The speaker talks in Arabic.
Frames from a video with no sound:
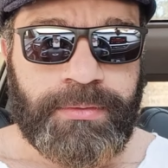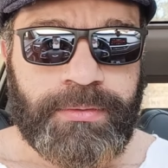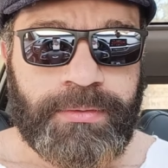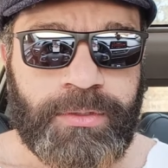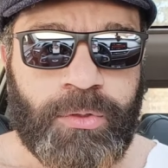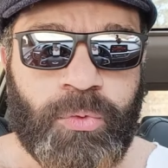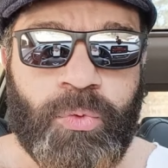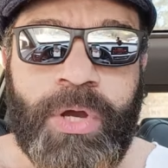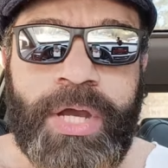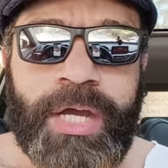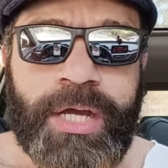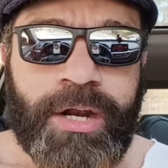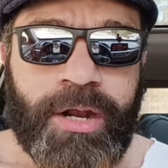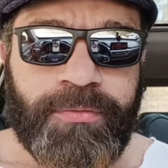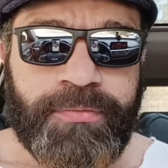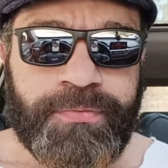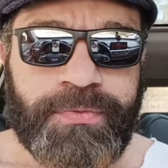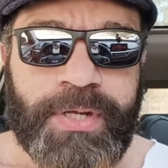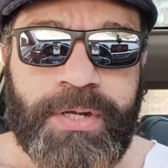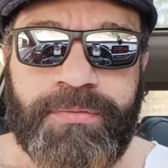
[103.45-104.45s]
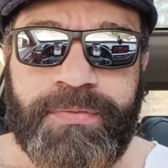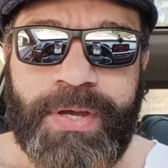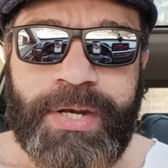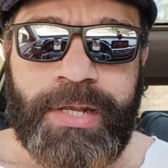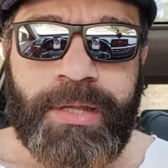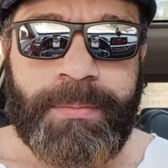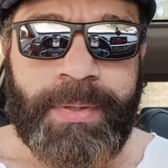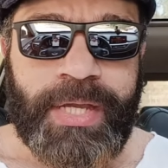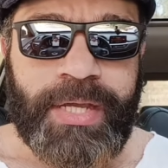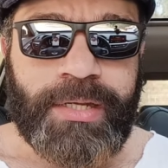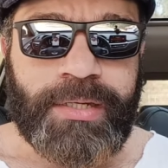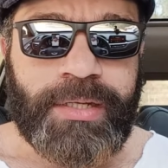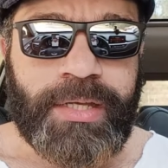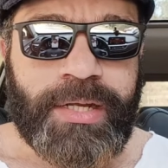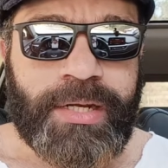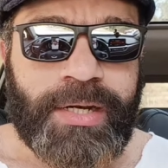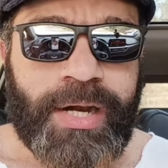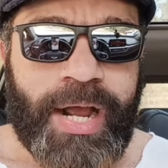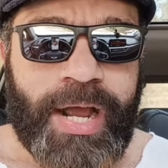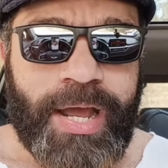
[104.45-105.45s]
واعرف الفرق بين
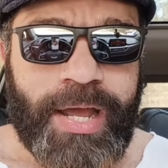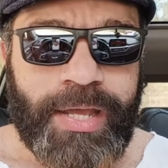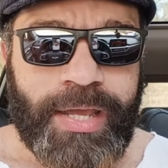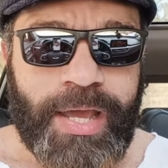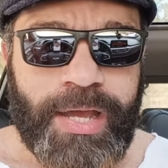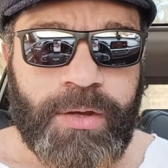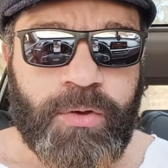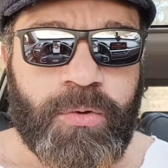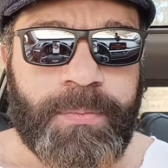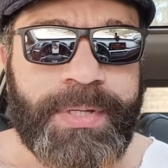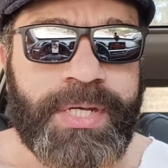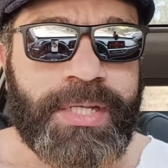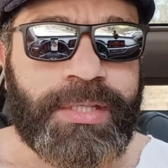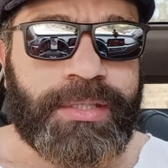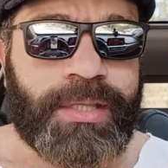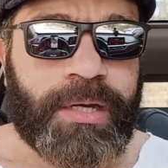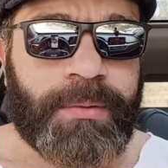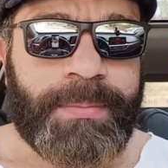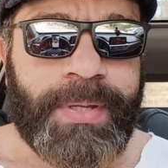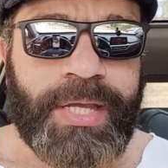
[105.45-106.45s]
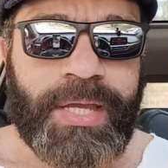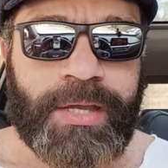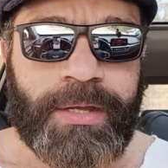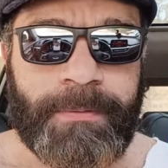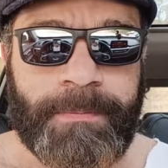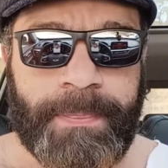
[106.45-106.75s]
الرعايه وبين التربيه